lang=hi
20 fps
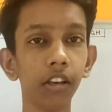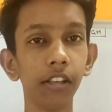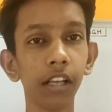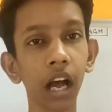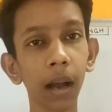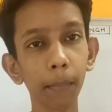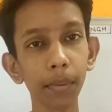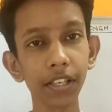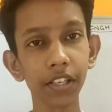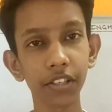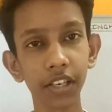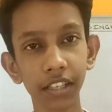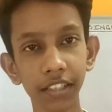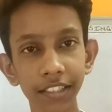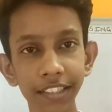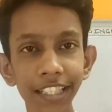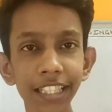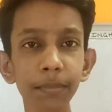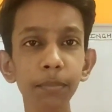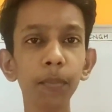तो यहाँ पर
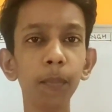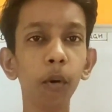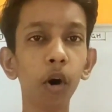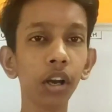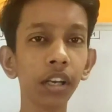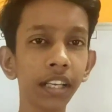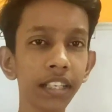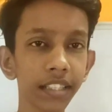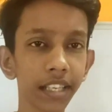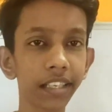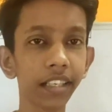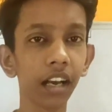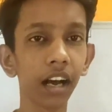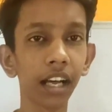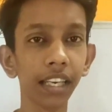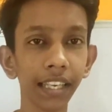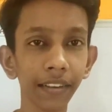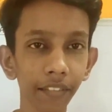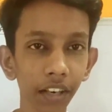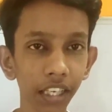स्ट्रेटजीज भी बहुत ढेर सारी
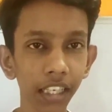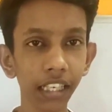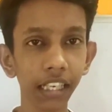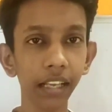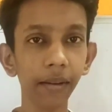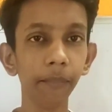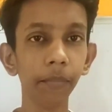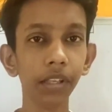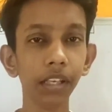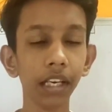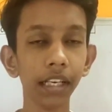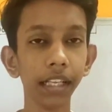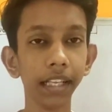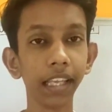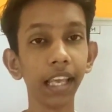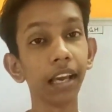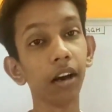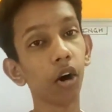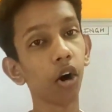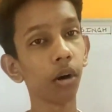आने वाली हैं
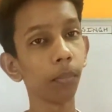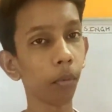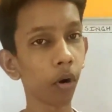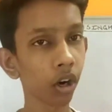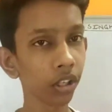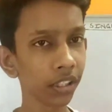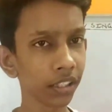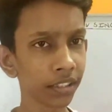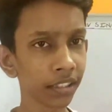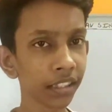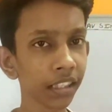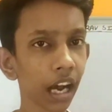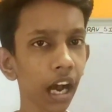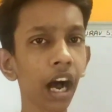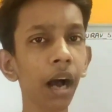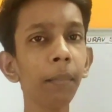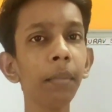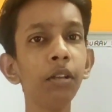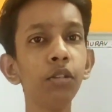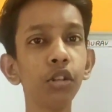ठीक है और बहुत ढेर सारी
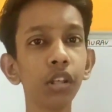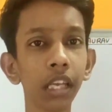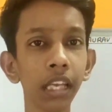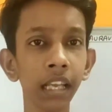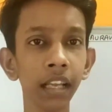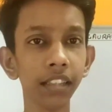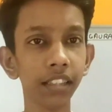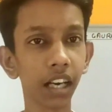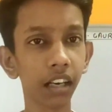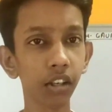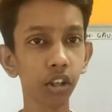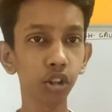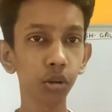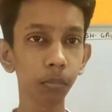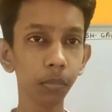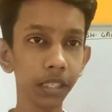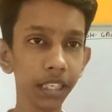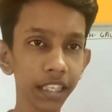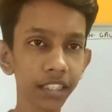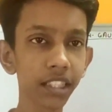आ भी चुकी हैं जाकर
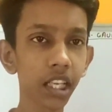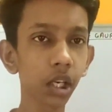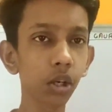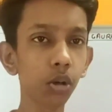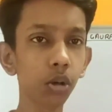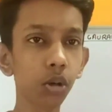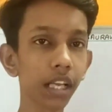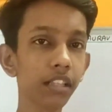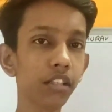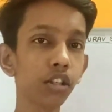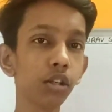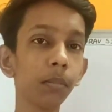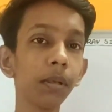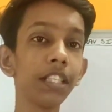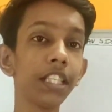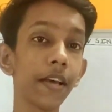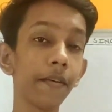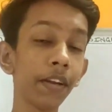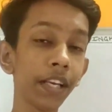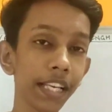तुम देख सकते हो कैसे
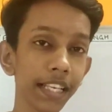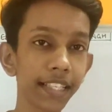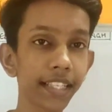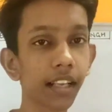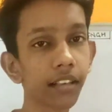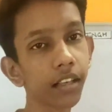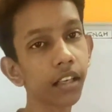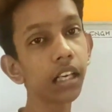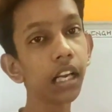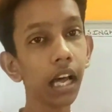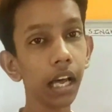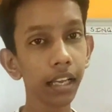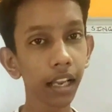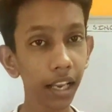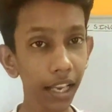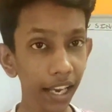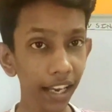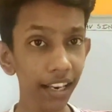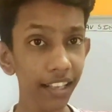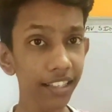तुम्हें सेवन डेज़ के अंदर
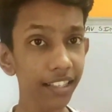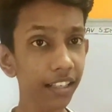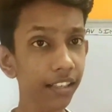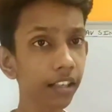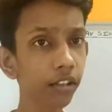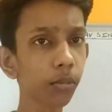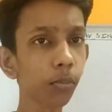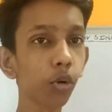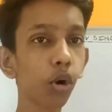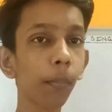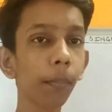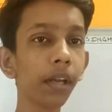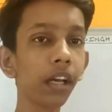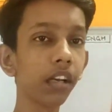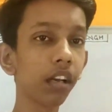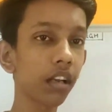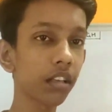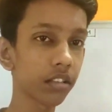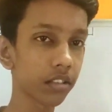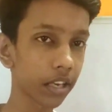या टेन डेज़ के अंदर तुमको
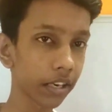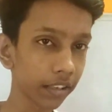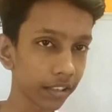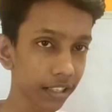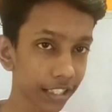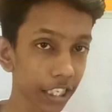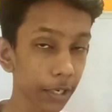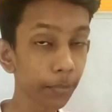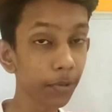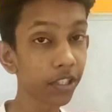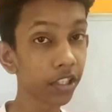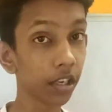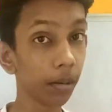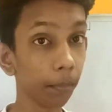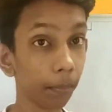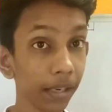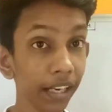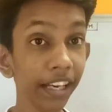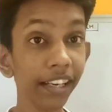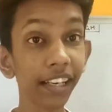अपने क्लास नाइन का सिलेबस
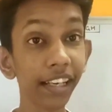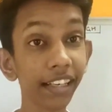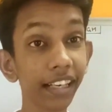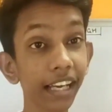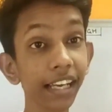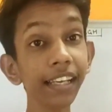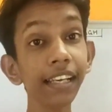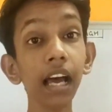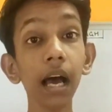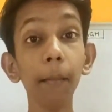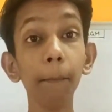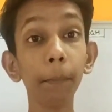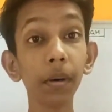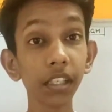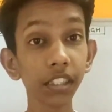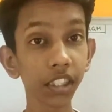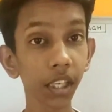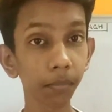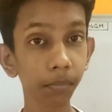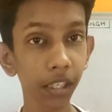कंप्लीट करना है
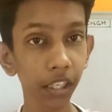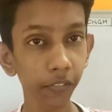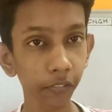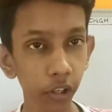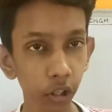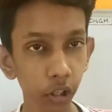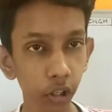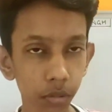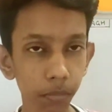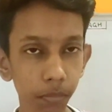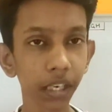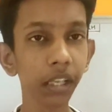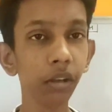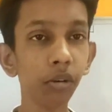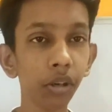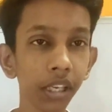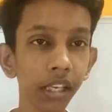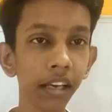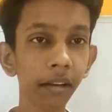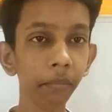पर सब्जेक्ट वीडियोस पड़ी
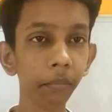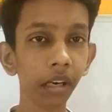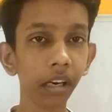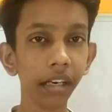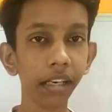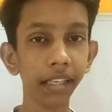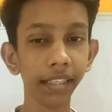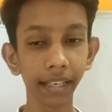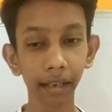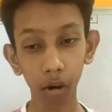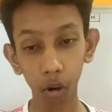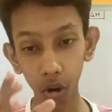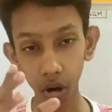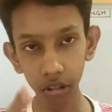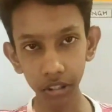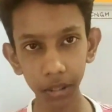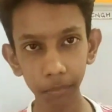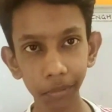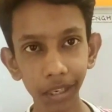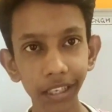हुई हैं ठीक है
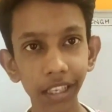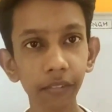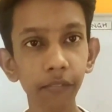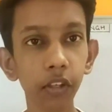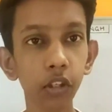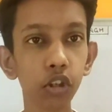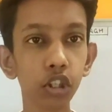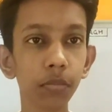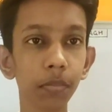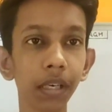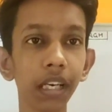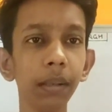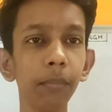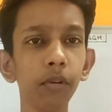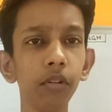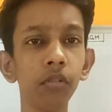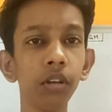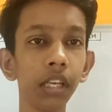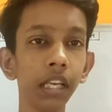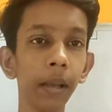ऑल सब्जेक्ट की वीडियोस पड़ी
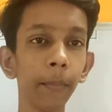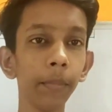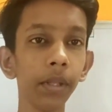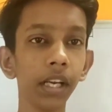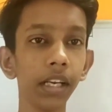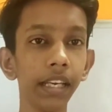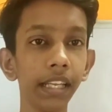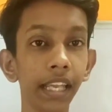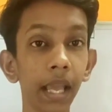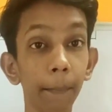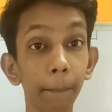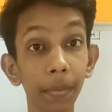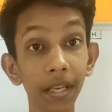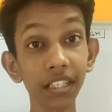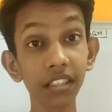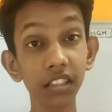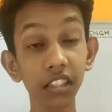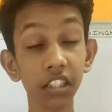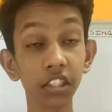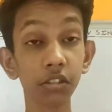हुई हैं ठीक है
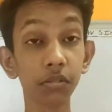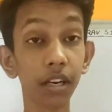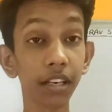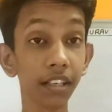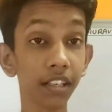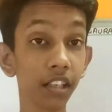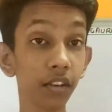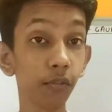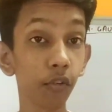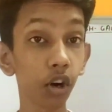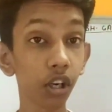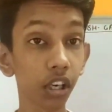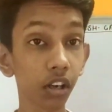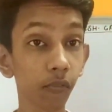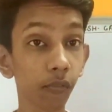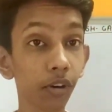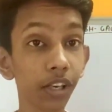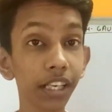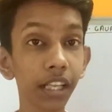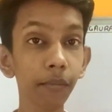बेस्ट स्ट्रैटेजी फॉर
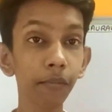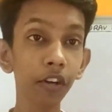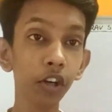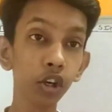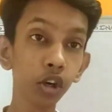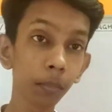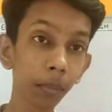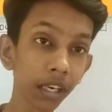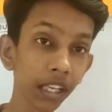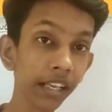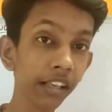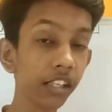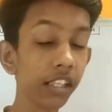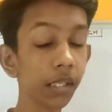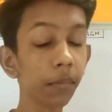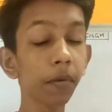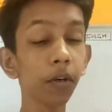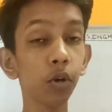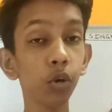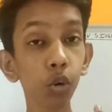टम वन की वीडियो पड़ी है
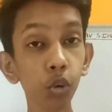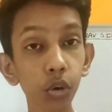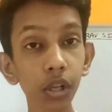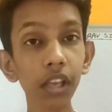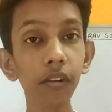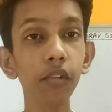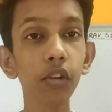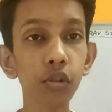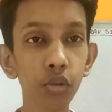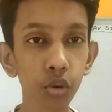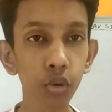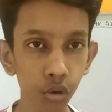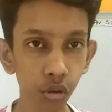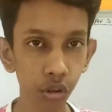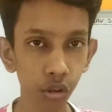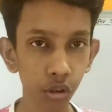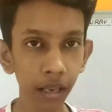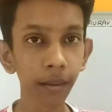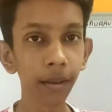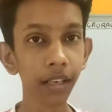जिस पर टू के व्यूज़ हो
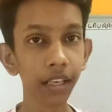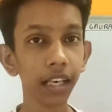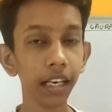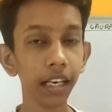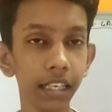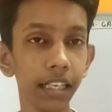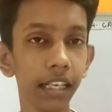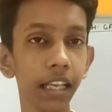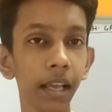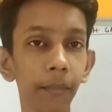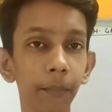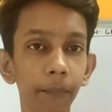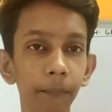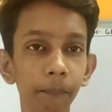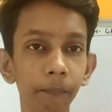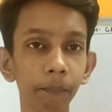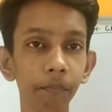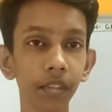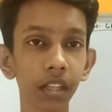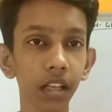चुके हैं ठीक है
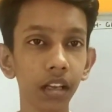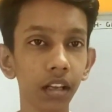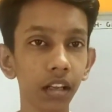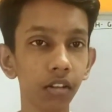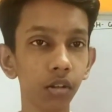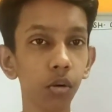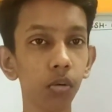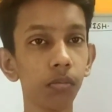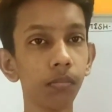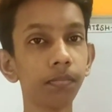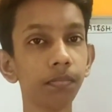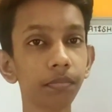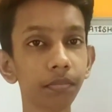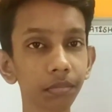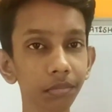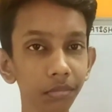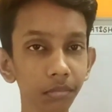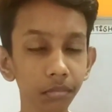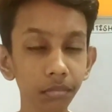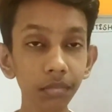तो
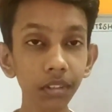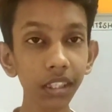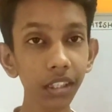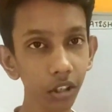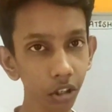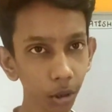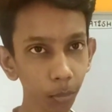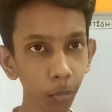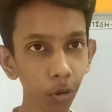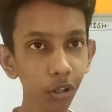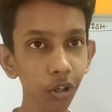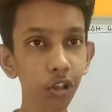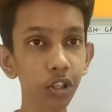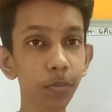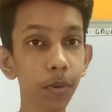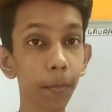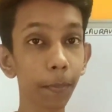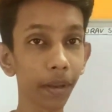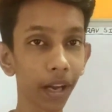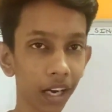तो हम लोग ने
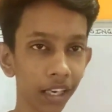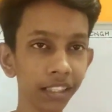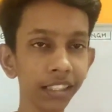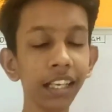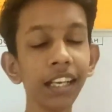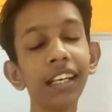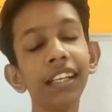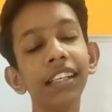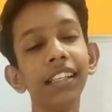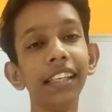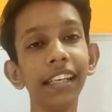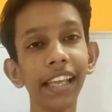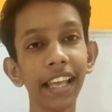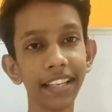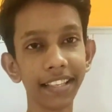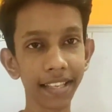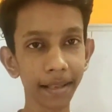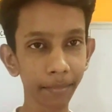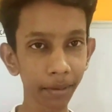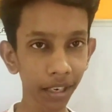उस पर प्यार दिया है ठीक
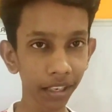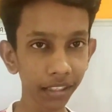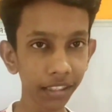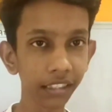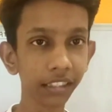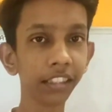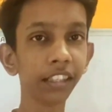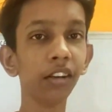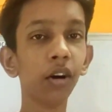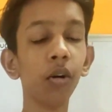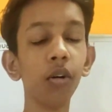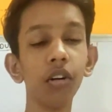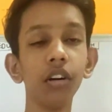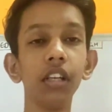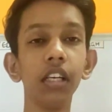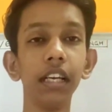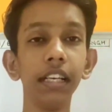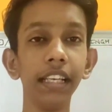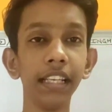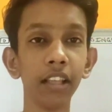है ऐसे ही प्यार देते रहो
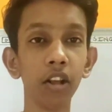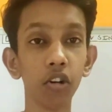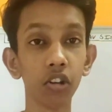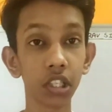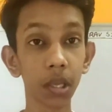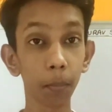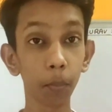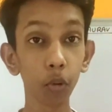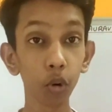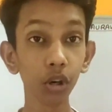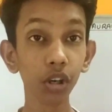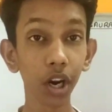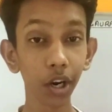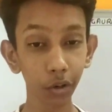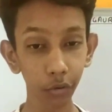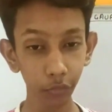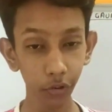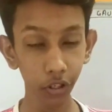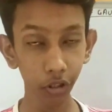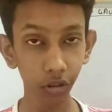ठीक है और सपोर्ट
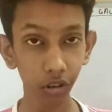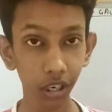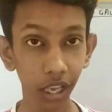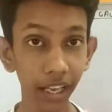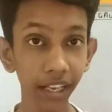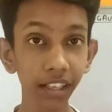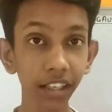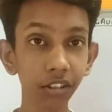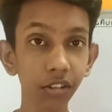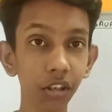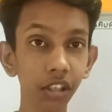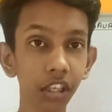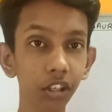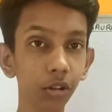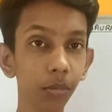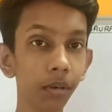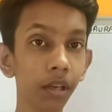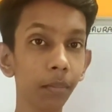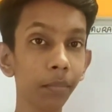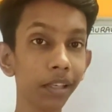कर दो वीडियो को लाइक कर दो
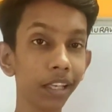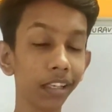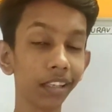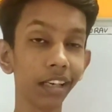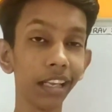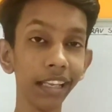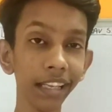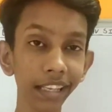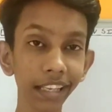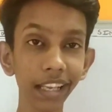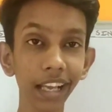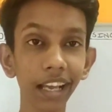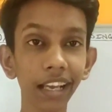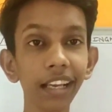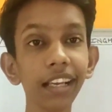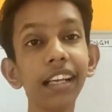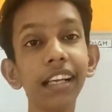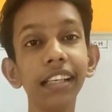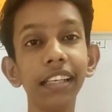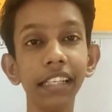अगर तुमने अभी तक नहीं किया
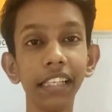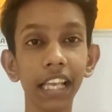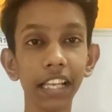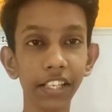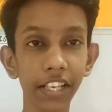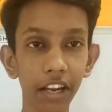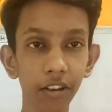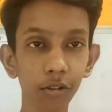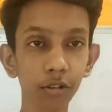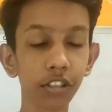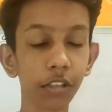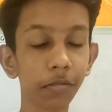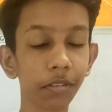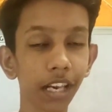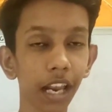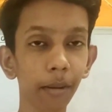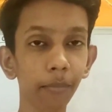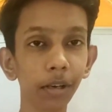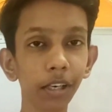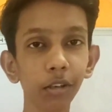है ठीक है चैनल को
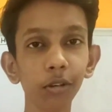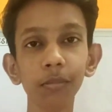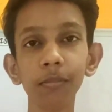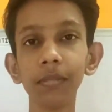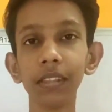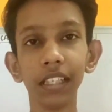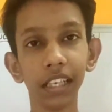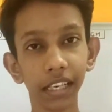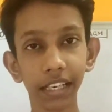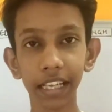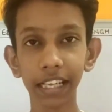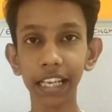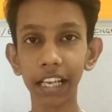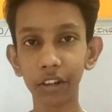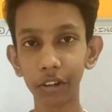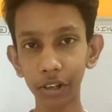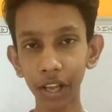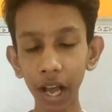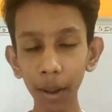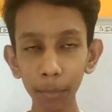सब्सक्राइब कर दो ठीक
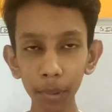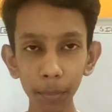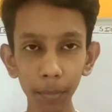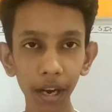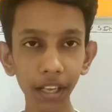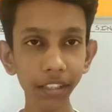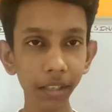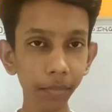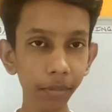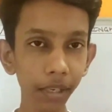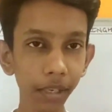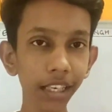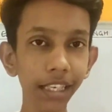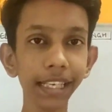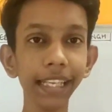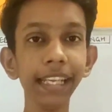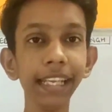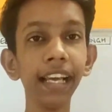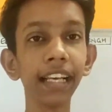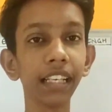है तो यहाँ पे बात हमने
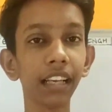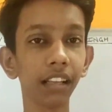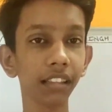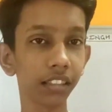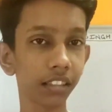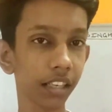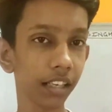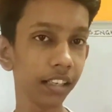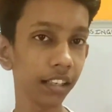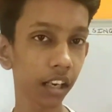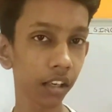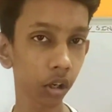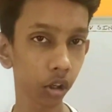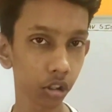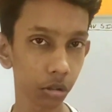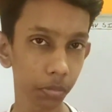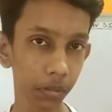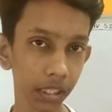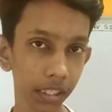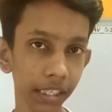कर ली है क्लास नाइन्थ
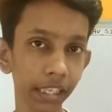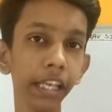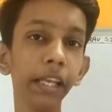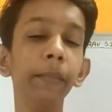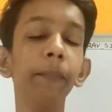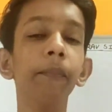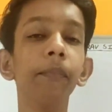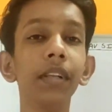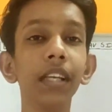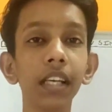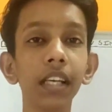अनाउंसमेंट की